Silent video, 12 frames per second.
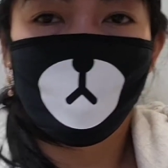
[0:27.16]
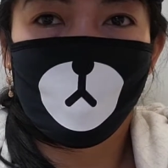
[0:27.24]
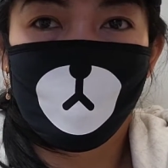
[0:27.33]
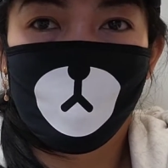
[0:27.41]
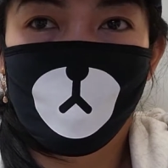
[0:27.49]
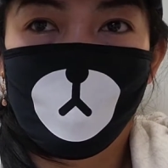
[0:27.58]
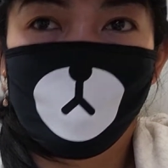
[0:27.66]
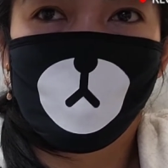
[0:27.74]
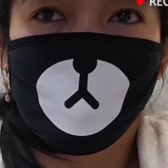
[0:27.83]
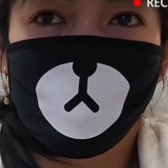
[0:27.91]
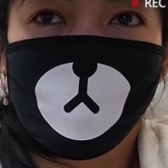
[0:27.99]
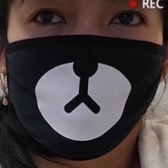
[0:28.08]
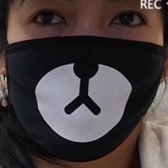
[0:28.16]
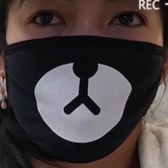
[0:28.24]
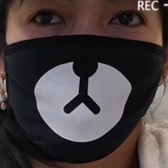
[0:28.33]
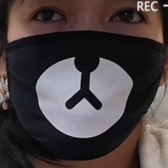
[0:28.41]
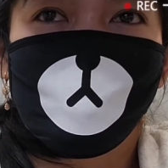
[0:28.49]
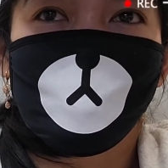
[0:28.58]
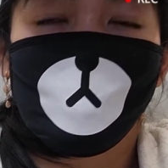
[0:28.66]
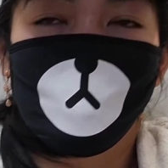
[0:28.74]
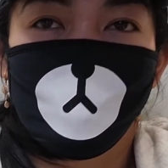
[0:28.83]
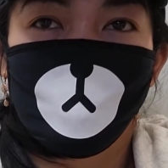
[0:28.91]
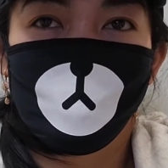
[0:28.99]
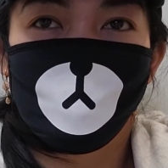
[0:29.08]
and the
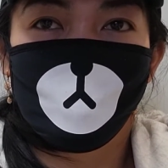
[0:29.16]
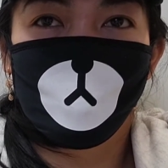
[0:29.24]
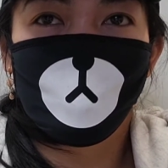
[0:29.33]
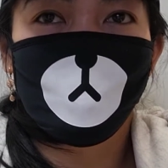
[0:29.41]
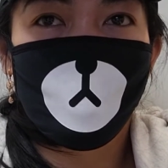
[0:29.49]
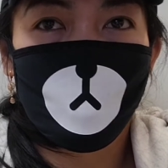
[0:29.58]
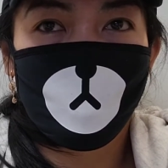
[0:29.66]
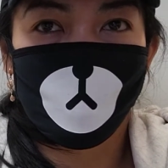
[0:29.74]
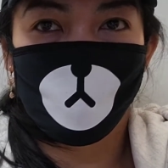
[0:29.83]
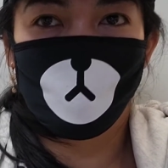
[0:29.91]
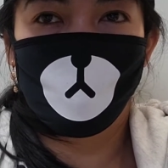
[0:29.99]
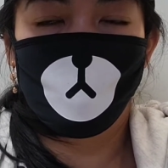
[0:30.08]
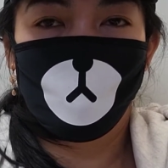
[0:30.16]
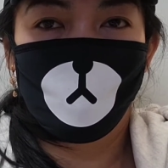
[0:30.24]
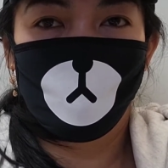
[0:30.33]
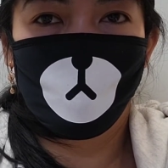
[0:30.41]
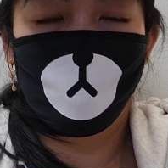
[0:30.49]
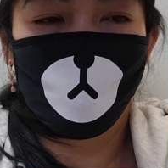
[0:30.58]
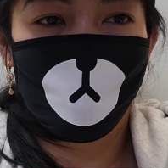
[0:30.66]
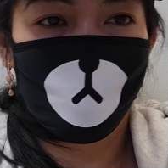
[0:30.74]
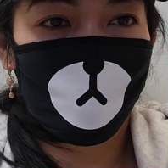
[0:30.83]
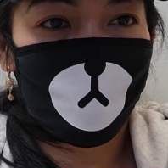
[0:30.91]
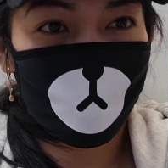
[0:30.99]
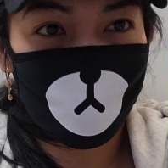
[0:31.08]
doctor told us to
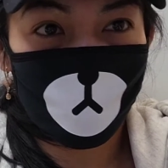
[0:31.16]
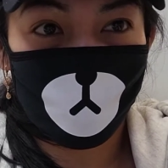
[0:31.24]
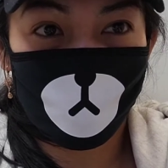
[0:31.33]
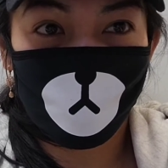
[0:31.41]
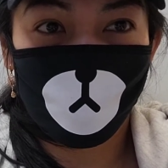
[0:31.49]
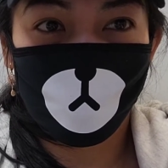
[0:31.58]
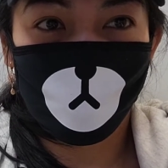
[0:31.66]
go to